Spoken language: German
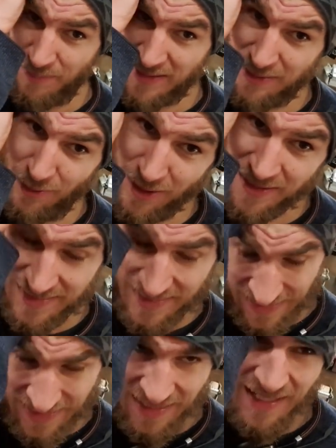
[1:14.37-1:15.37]
besorg's
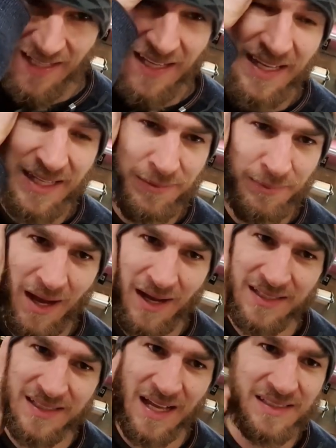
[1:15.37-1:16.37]
dir. Ich
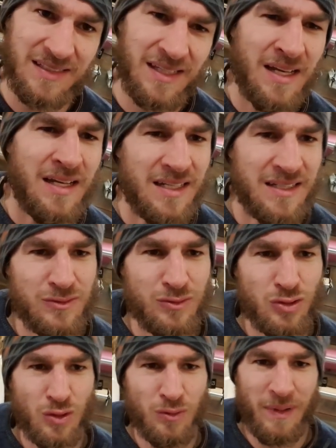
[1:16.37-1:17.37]
mach das, dass du
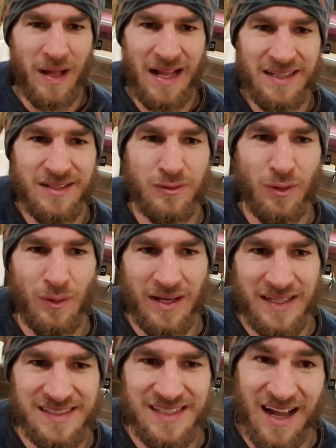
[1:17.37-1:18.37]
schon bald
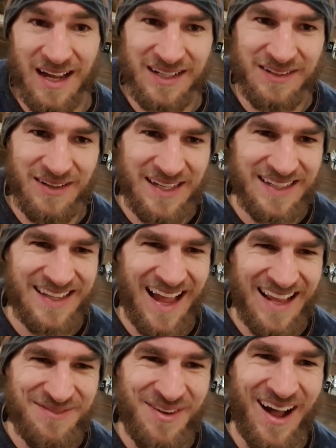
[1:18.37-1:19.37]
tolle Sachen in
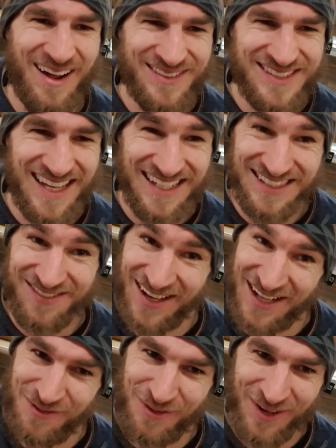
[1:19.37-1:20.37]
deinem Haus hast,
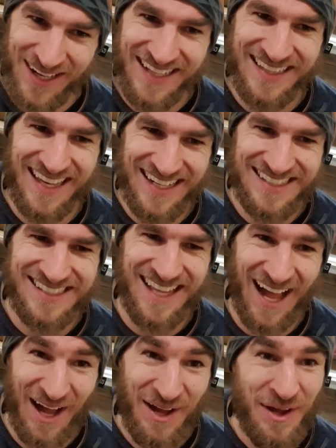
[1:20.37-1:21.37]
weil der Frühling, der ist
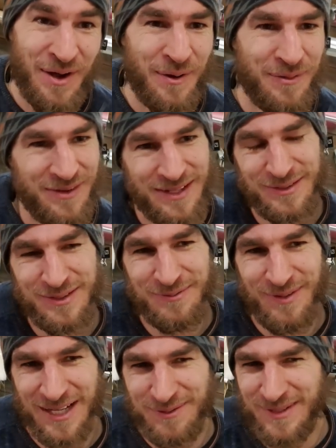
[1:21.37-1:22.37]
da. Und wenn du zum
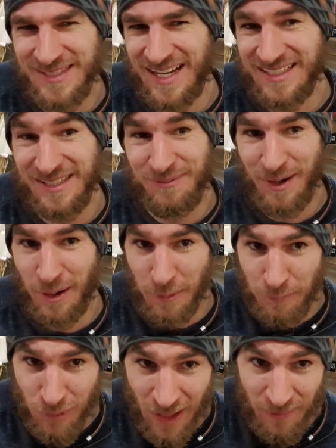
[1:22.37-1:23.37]
Beispiel sagst, ich brauche
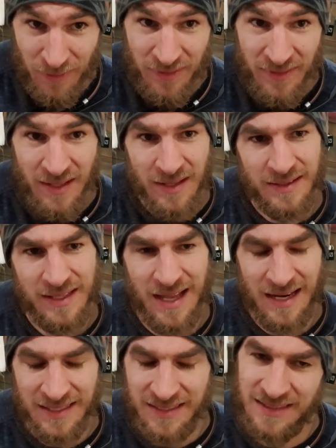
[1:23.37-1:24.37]
Pflanzen, die
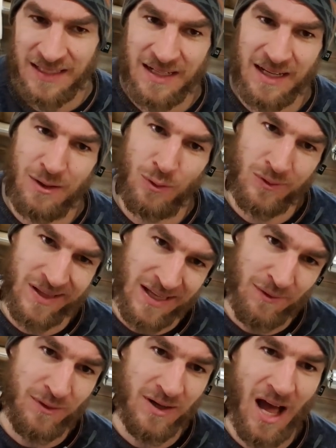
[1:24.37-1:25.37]
kann ich in der Region
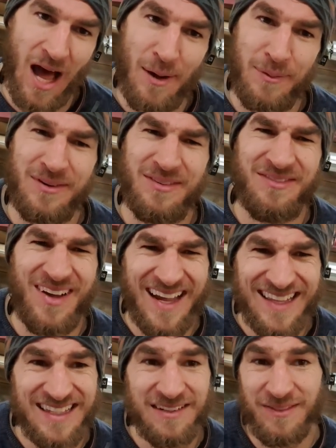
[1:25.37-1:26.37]
liefern, aber
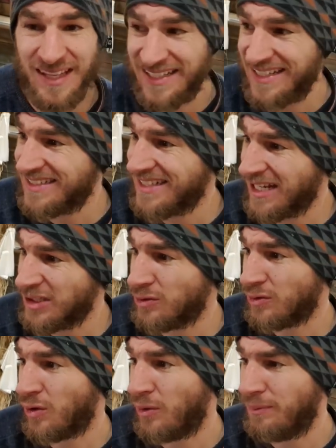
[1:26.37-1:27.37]
weiter wird es dann
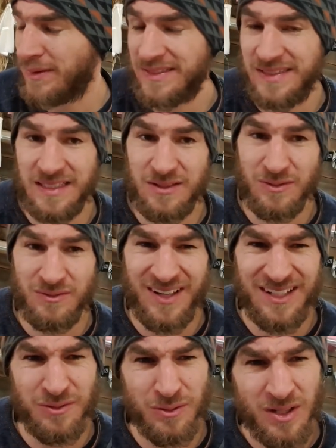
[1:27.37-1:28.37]
schon kompliziert. Und
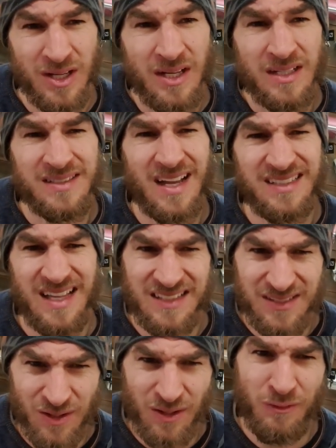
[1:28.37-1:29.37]
wenn du sagst,
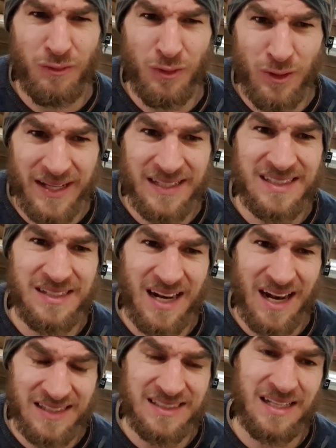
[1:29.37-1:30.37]
so einen
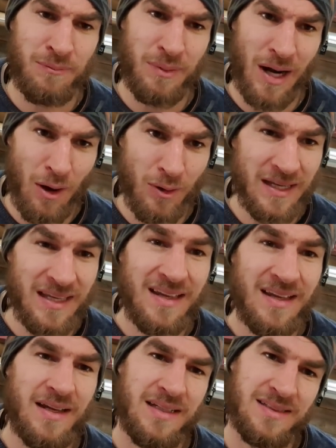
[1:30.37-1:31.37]
Frühlingskranz, den brauche ich
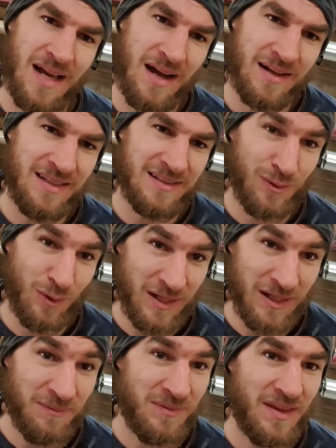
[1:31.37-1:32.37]
ich sag dir
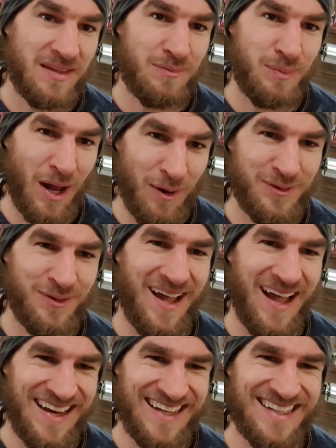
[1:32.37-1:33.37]
sorry, es braucht noch
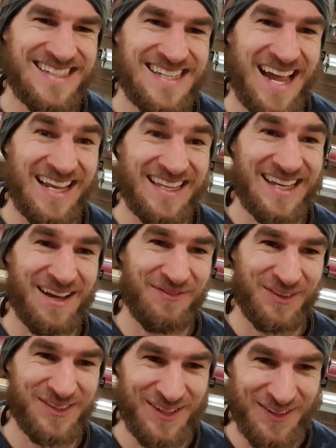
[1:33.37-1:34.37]
einige Zeit, ich habe
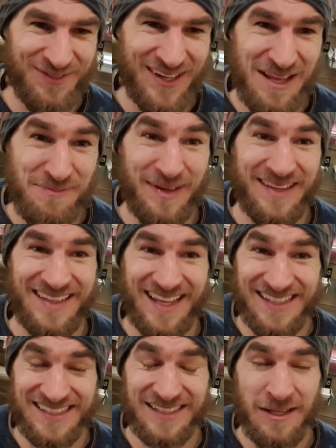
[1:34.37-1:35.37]
noch so viele
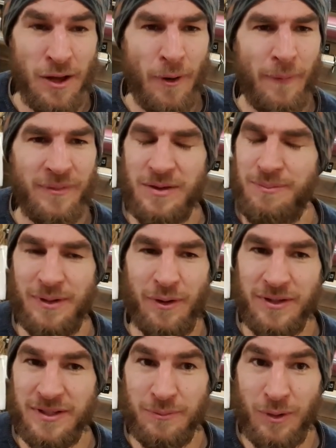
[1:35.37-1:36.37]
Pendenzen und ich bin
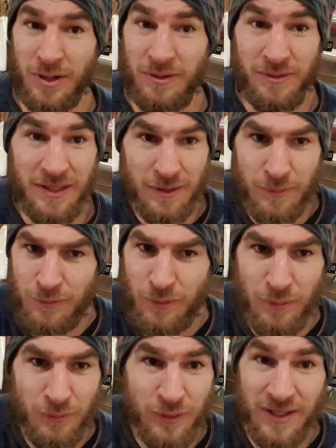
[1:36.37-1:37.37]
heute Morgen wieder um
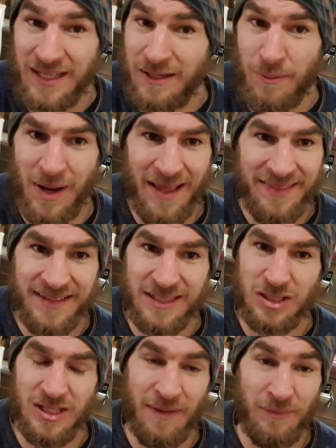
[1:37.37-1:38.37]
5 Uhr hier im Laden
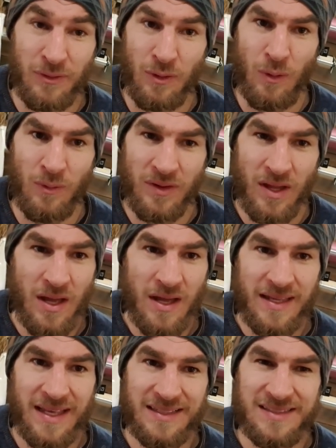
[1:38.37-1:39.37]
gestanden und
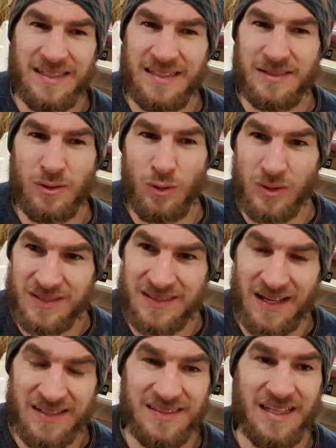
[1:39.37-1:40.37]
jetzt ist kurz
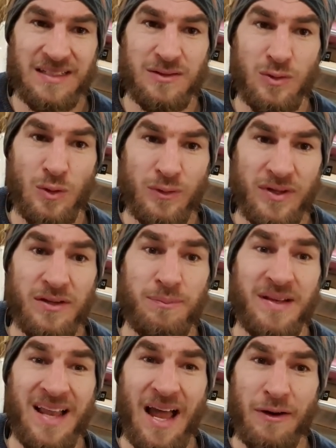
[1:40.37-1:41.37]
nach 6 Uhr und ich
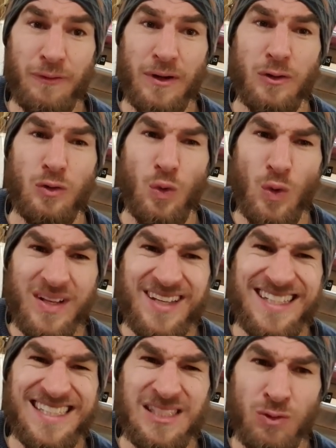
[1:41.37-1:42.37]
bin einfach
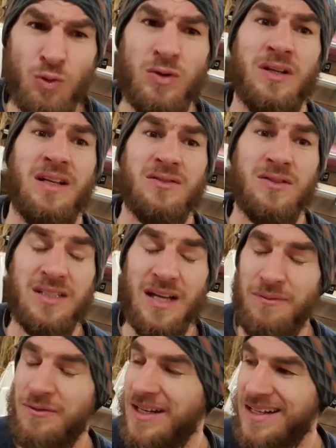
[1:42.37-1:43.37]
durchgezogen. Also ich
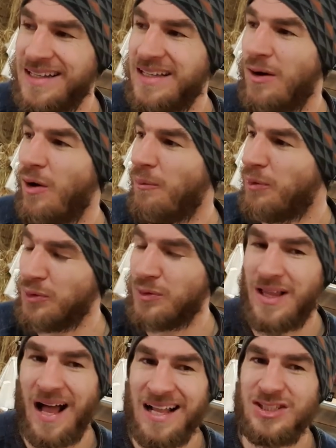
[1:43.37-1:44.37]
habe wirklich
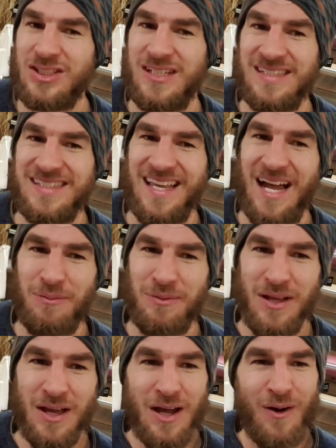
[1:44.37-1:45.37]
brutal Stress gehabt.
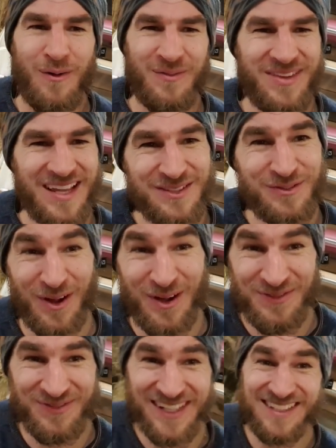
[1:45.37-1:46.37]
Und das
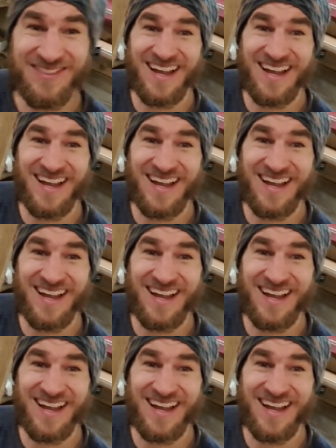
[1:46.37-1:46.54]
freut mich,